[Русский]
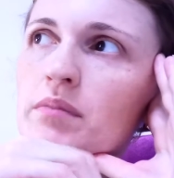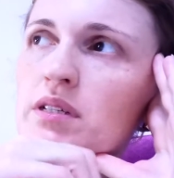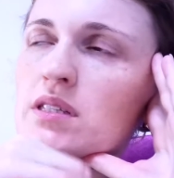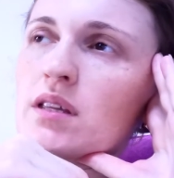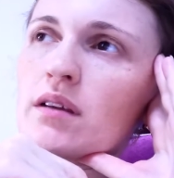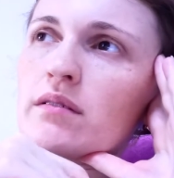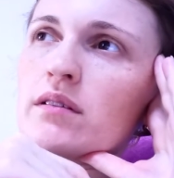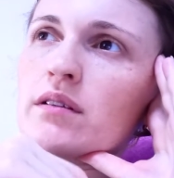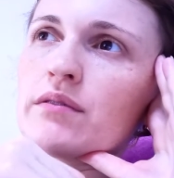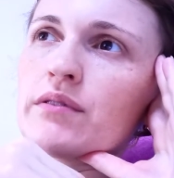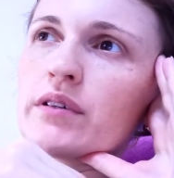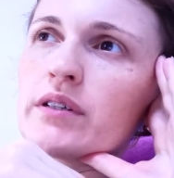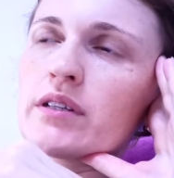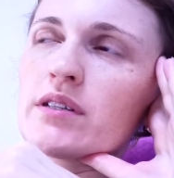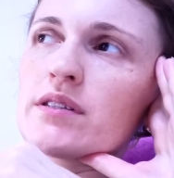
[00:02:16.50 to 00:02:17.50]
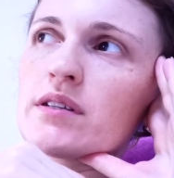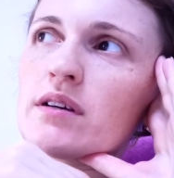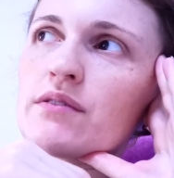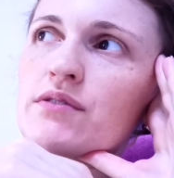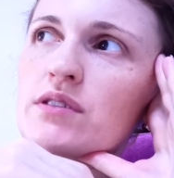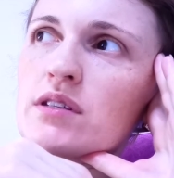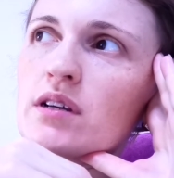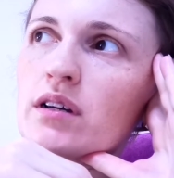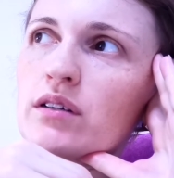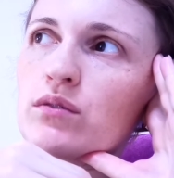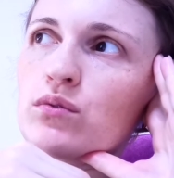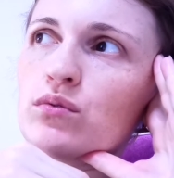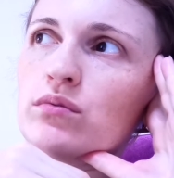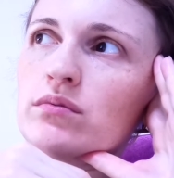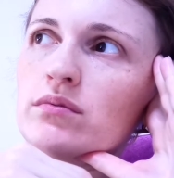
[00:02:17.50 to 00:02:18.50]
Поставила варить
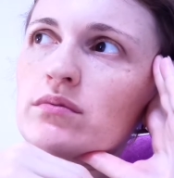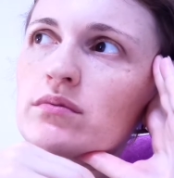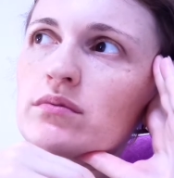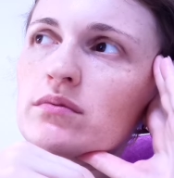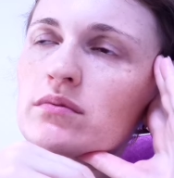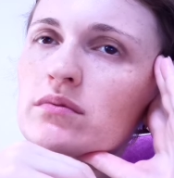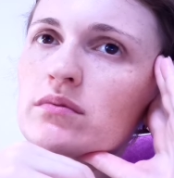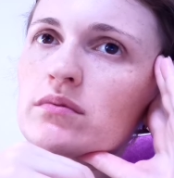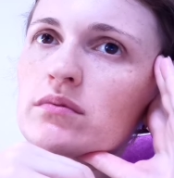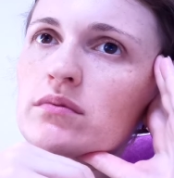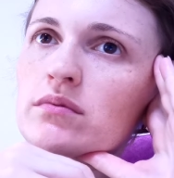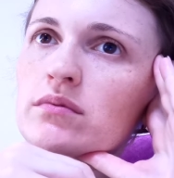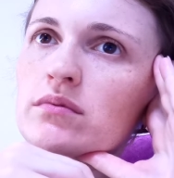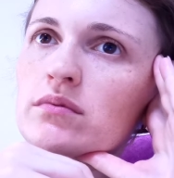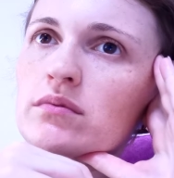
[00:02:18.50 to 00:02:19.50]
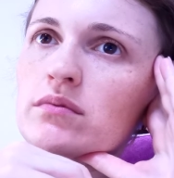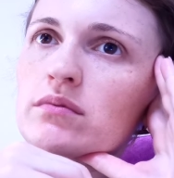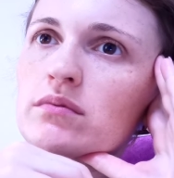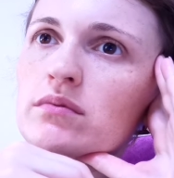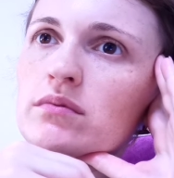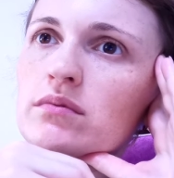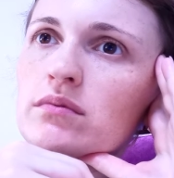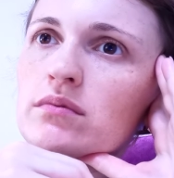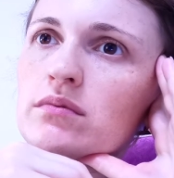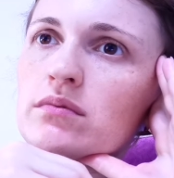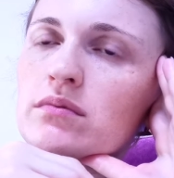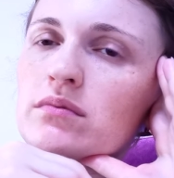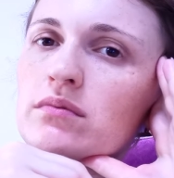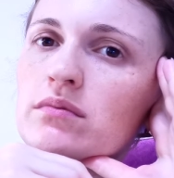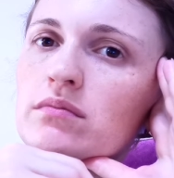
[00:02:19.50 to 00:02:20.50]
овсянку.
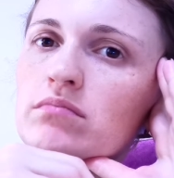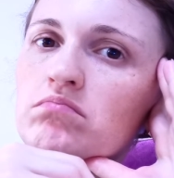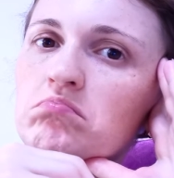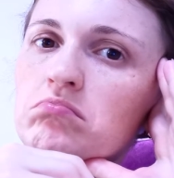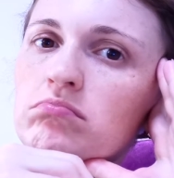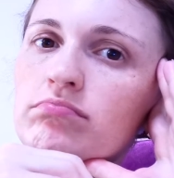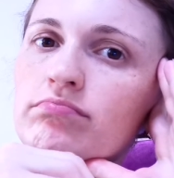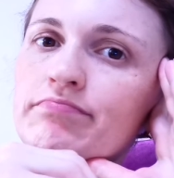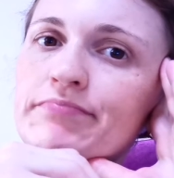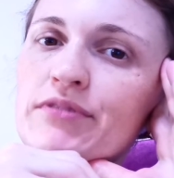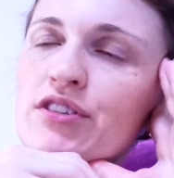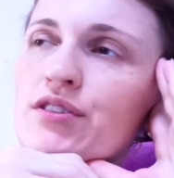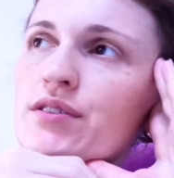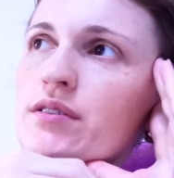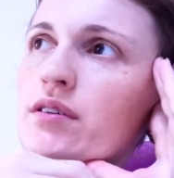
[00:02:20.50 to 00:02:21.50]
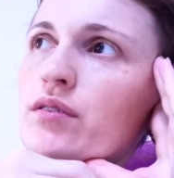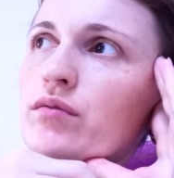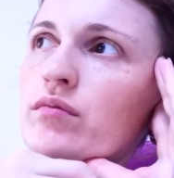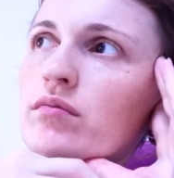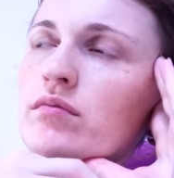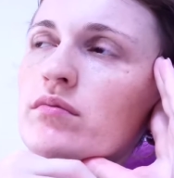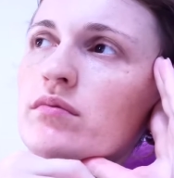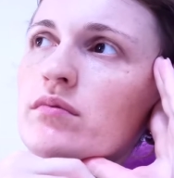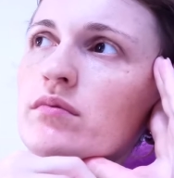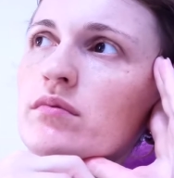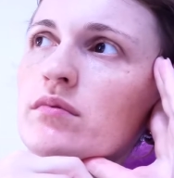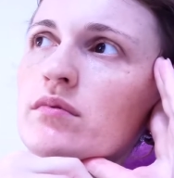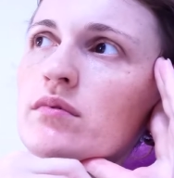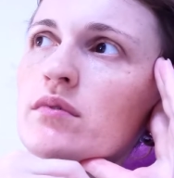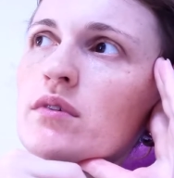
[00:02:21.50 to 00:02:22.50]
Не знаю,
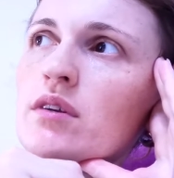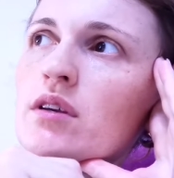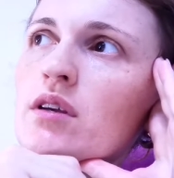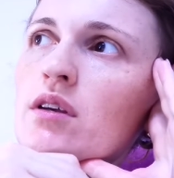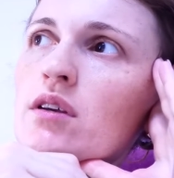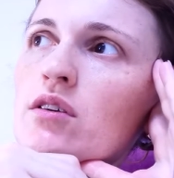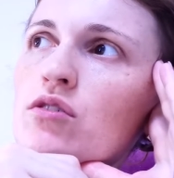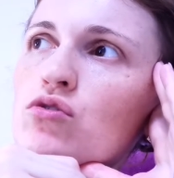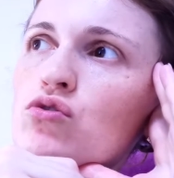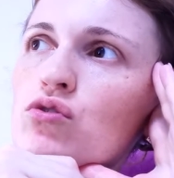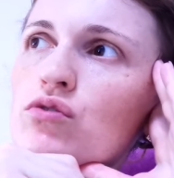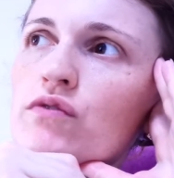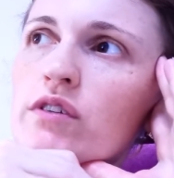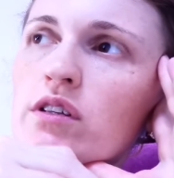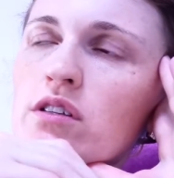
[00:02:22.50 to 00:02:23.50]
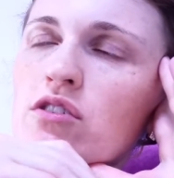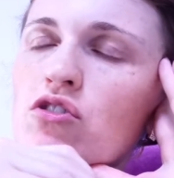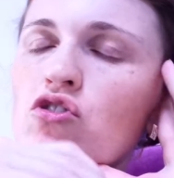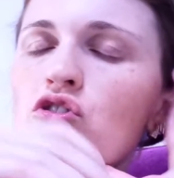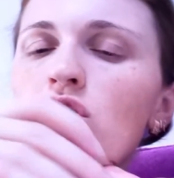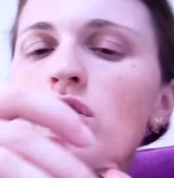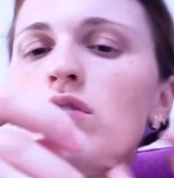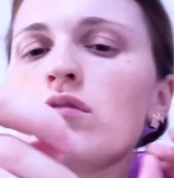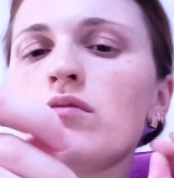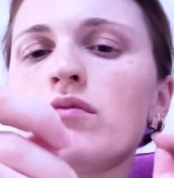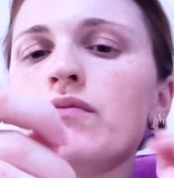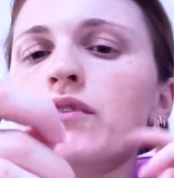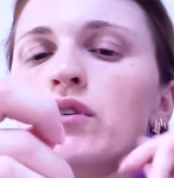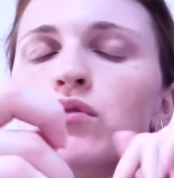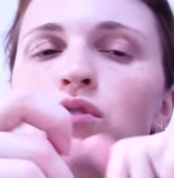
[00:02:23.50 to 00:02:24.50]
что сварить. Решили,
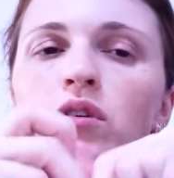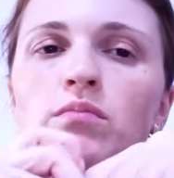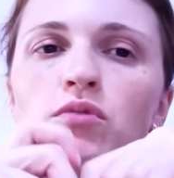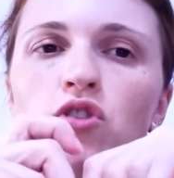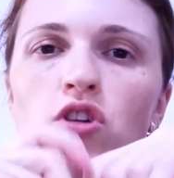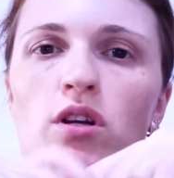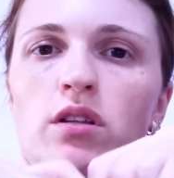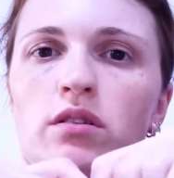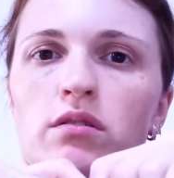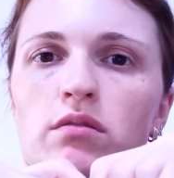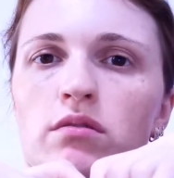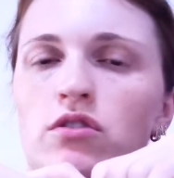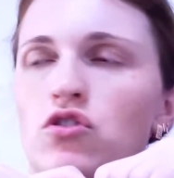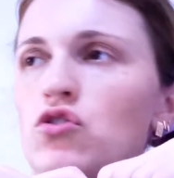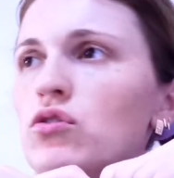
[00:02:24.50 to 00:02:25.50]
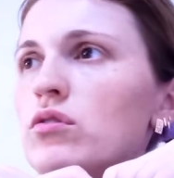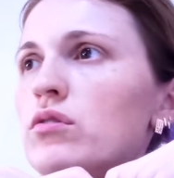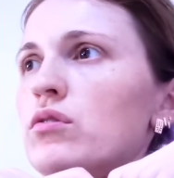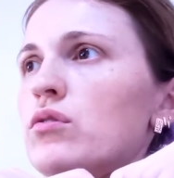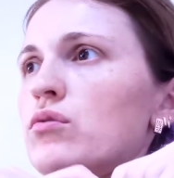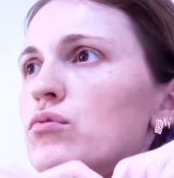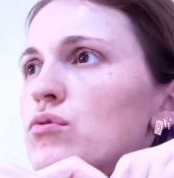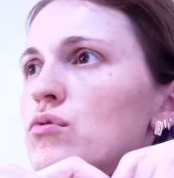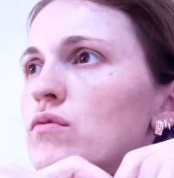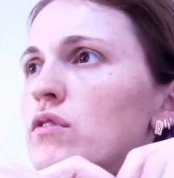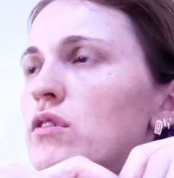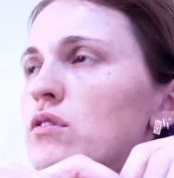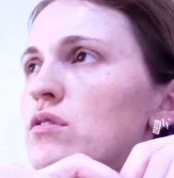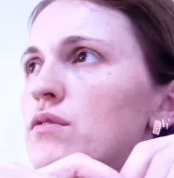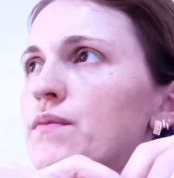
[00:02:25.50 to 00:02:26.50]
Варюхе обещала, решила ее
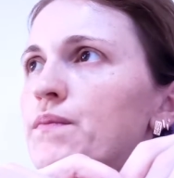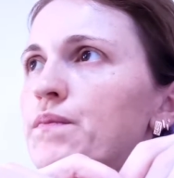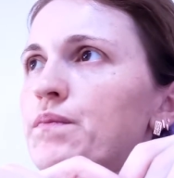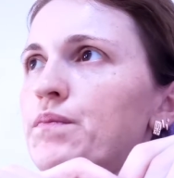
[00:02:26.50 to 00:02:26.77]
сварить.